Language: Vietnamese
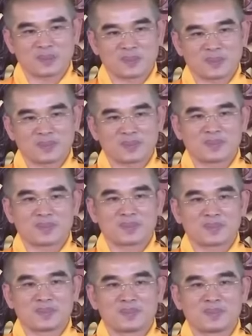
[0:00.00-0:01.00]
à.
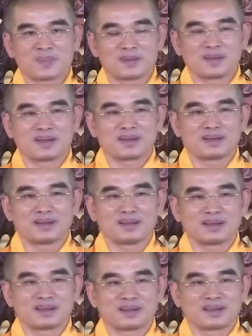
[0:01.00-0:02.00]

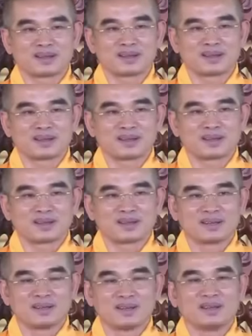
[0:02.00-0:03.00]
Liên tục rõ
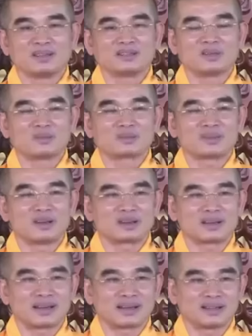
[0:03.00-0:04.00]
ràng, chứ không phải là
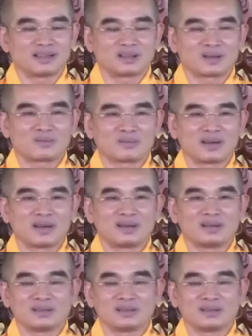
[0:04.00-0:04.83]
liên tục hiểu.